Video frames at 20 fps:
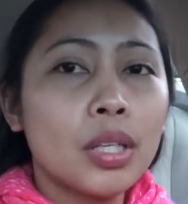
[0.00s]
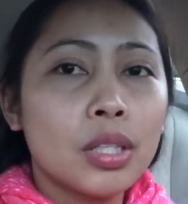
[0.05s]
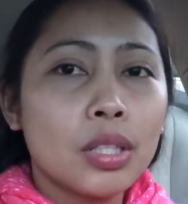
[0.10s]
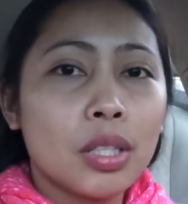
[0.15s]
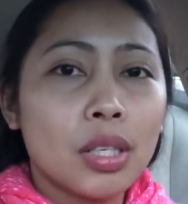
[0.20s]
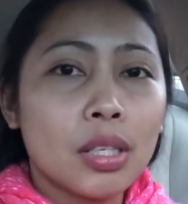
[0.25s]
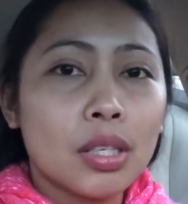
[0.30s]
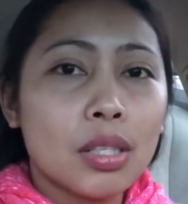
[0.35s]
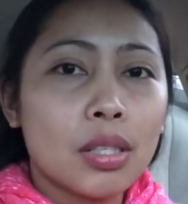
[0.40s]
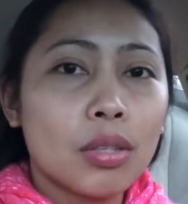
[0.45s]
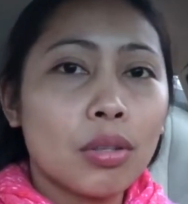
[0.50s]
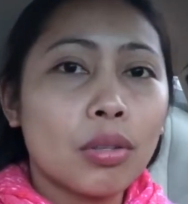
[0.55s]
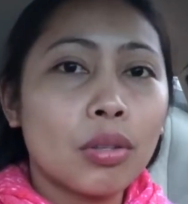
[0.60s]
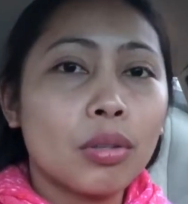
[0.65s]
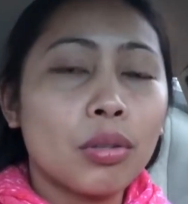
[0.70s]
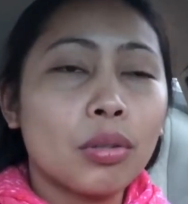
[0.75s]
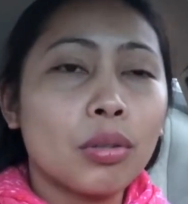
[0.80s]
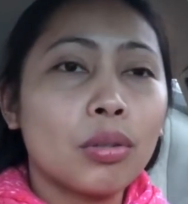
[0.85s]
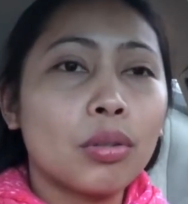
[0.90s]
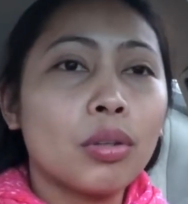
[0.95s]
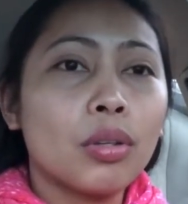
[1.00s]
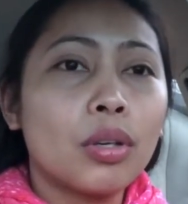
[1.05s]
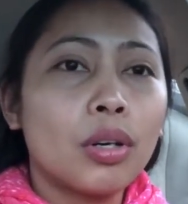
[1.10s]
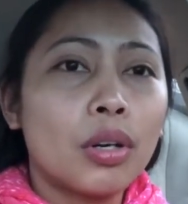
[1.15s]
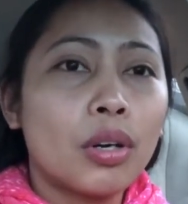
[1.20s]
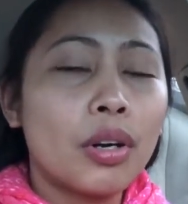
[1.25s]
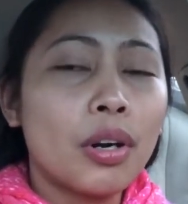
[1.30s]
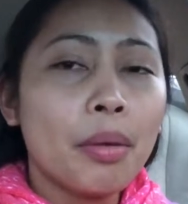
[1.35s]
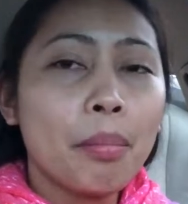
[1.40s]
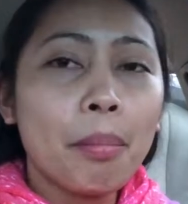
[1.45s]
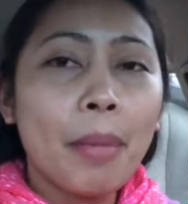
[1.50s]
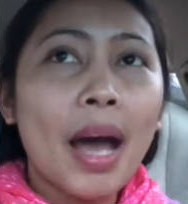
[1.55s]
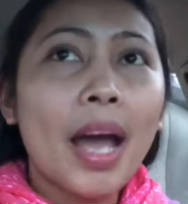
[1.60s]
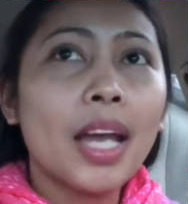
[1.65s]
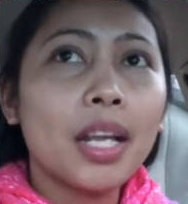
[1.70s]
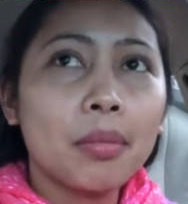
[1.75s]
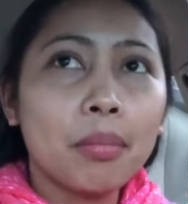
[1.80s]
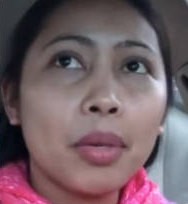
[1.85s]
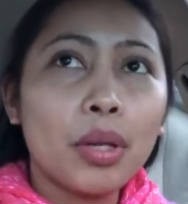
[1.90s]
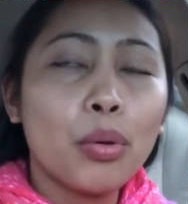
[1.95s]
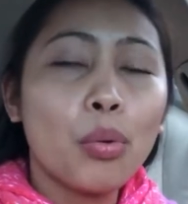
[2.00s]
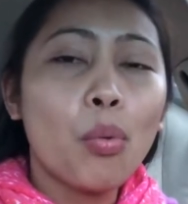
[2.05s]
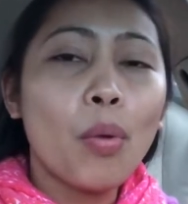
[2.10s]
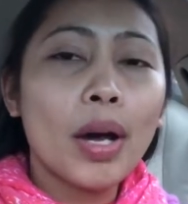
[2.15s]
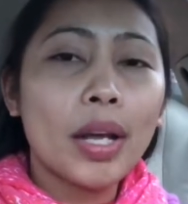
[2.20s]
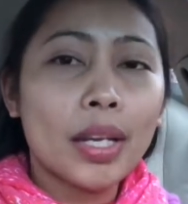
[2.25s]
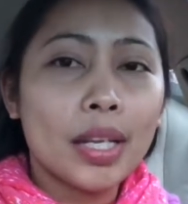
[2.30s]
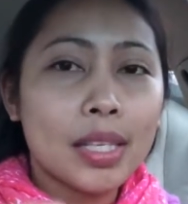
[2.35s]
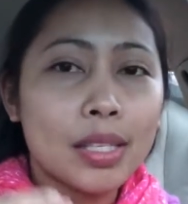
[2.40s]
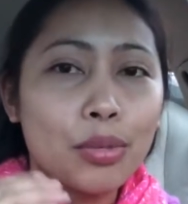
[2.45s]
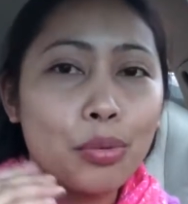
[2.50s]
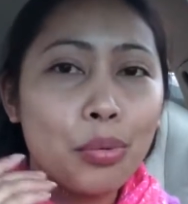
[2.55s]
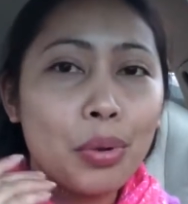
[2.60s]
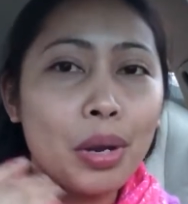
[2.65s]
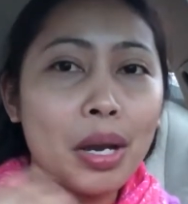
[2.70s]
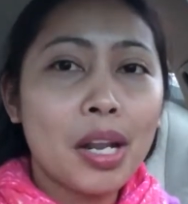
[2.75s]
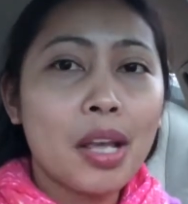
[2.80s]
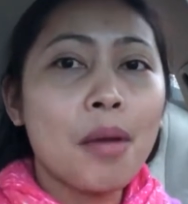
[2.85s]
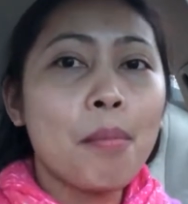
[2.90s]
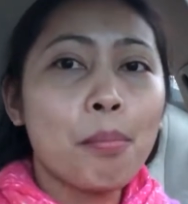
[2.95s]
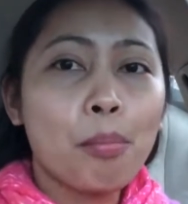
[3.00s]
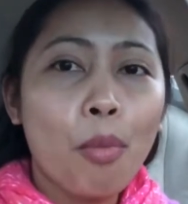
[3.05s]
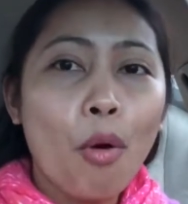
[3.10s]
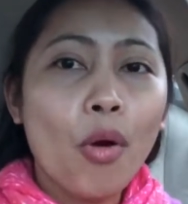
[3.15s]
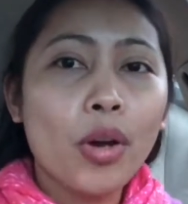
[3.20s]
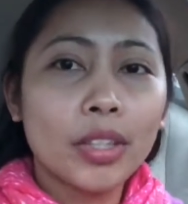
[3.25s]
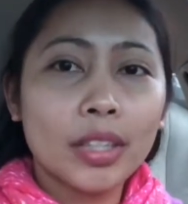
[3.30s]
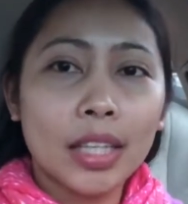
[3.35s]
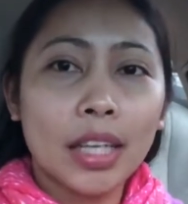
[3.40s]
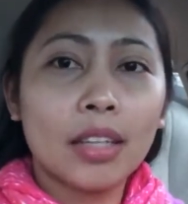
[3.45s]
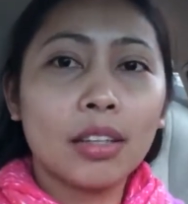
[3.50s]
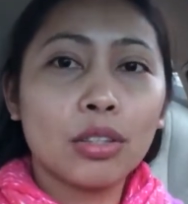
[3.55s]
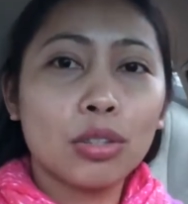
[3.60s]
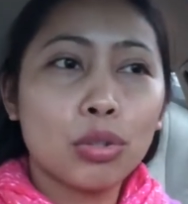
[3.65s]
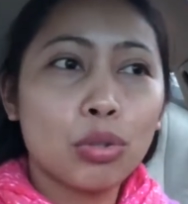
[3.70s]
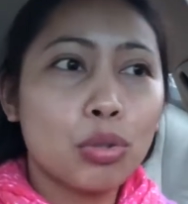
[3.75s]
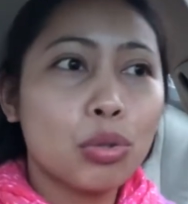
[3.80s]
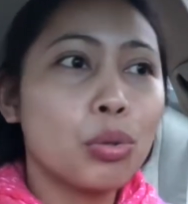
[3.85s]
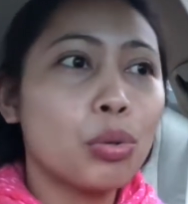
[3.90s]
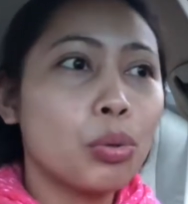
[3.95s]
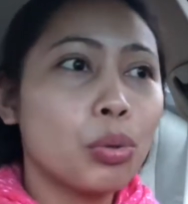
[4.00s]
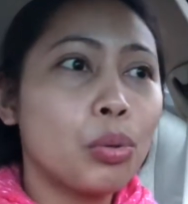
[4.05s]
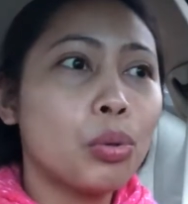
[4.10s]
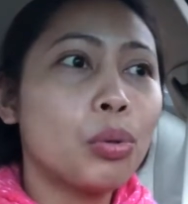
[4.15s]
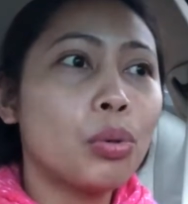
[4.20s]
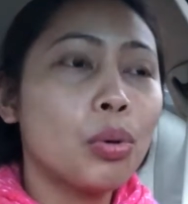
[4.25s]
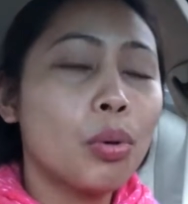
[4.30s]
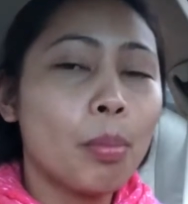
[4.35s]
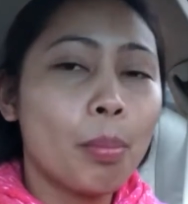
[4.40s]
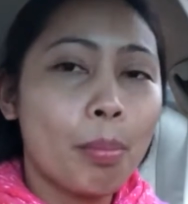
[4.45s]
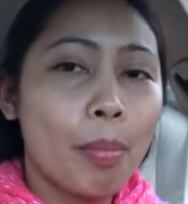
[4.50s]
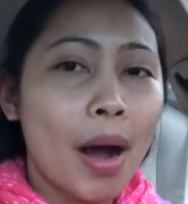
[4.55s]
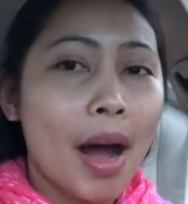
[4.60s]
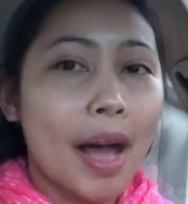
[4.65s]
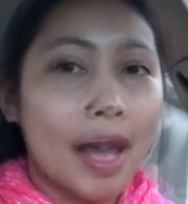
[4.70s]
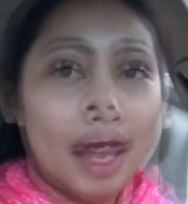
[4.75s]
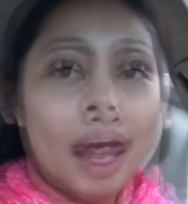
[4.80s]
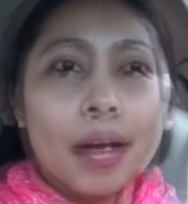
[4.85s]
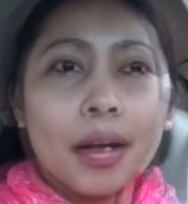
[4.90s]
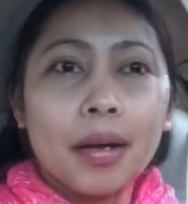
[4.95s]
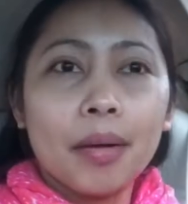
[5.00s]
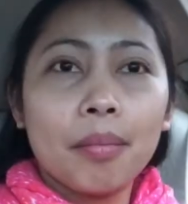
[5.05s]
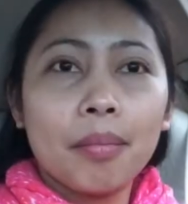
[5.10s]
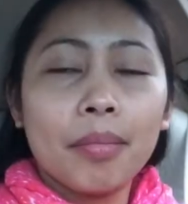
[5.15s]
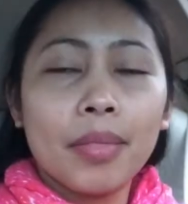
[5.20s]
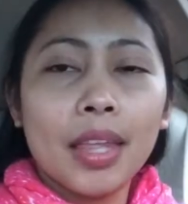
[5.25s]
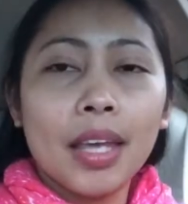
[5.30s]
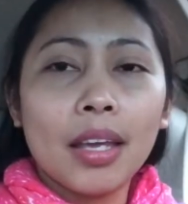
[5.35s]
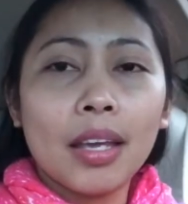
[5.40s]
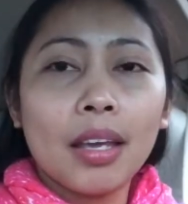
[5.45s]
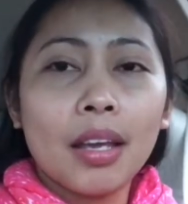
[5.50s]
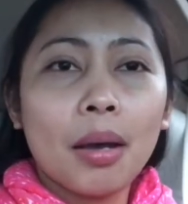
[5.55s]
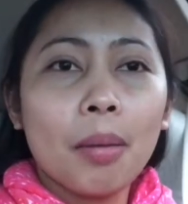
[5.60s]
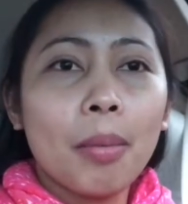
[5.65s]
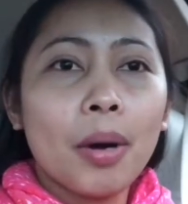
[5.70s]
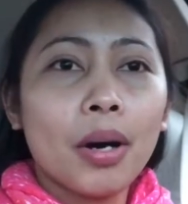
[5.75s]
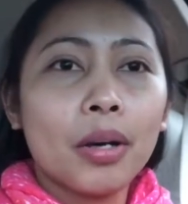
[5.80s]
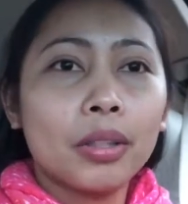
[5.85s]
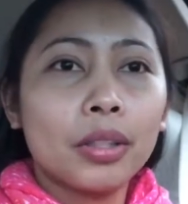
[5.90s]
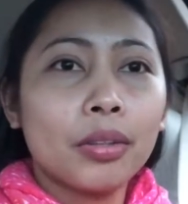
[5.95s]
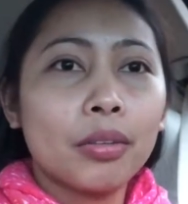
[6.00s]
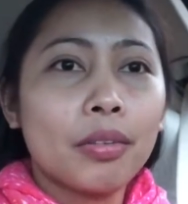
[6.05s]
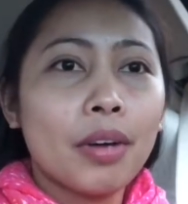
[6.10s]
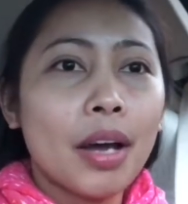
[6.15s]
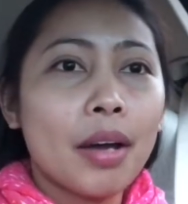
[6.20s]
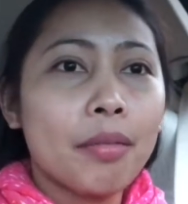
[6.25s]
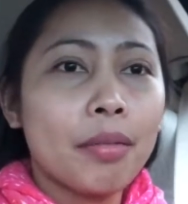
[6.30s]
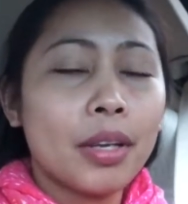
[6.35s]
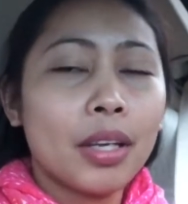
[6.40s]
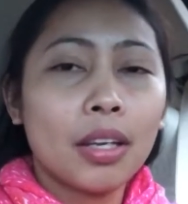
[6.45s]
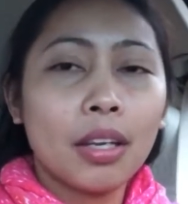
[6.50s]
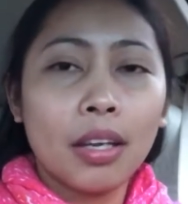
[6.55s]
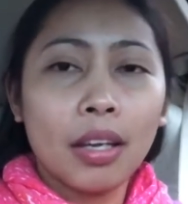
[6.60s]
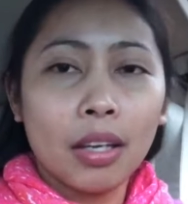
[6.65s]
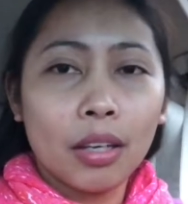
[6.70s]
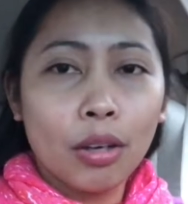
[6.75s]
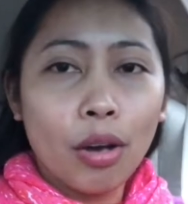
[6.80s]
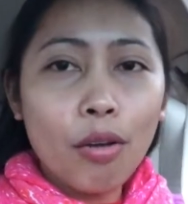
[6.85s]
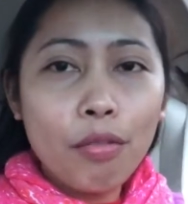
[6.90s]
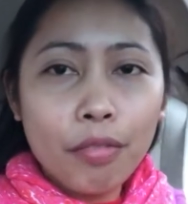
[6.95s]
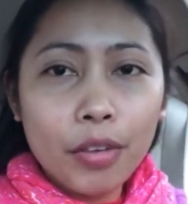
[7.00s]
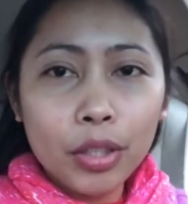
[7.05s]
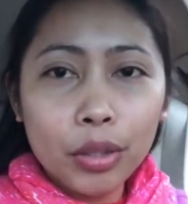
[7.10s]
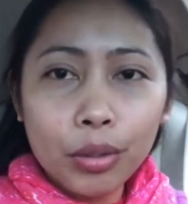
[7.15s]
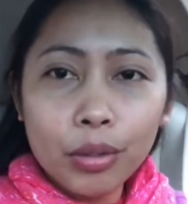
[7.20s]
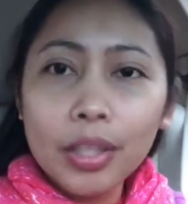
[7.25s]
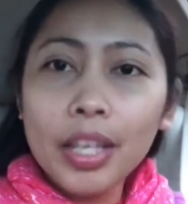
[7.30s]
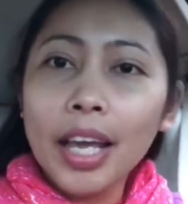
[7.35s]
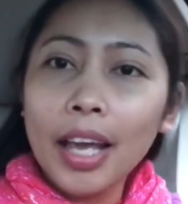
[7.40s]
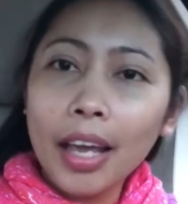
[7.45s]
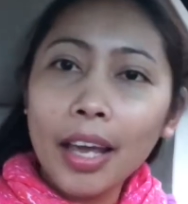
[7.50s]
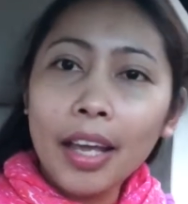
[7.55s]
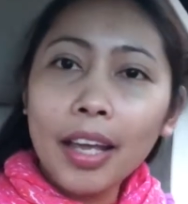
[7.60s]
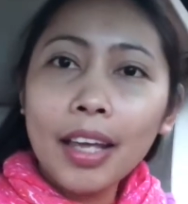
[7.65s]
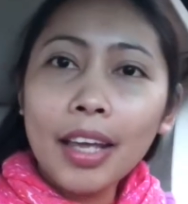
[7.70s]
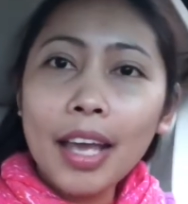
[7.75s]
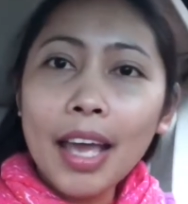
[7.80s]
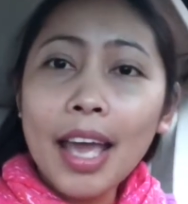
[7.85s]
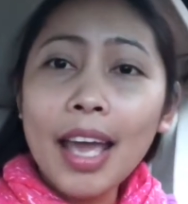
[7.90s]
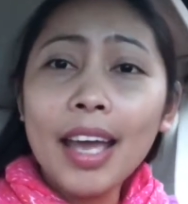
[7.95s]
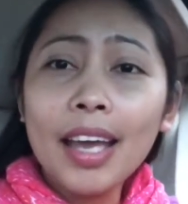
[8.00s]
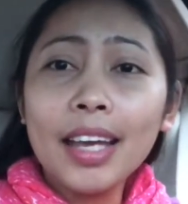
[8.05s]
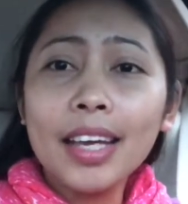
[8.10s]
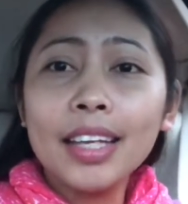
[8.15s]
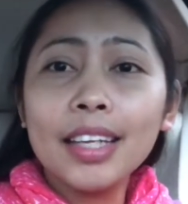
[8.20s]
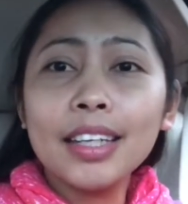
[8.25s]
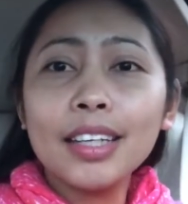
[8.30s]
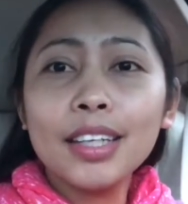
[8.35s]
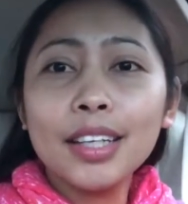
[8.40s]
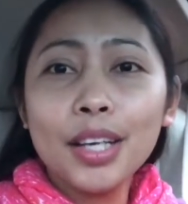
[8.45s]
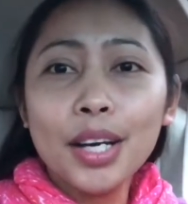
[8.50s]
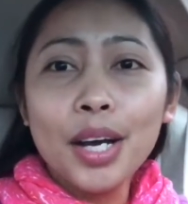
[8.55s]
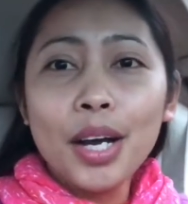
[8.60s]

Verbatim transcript: just to remind me what is really important to buy um, thinking about of having a coffee today and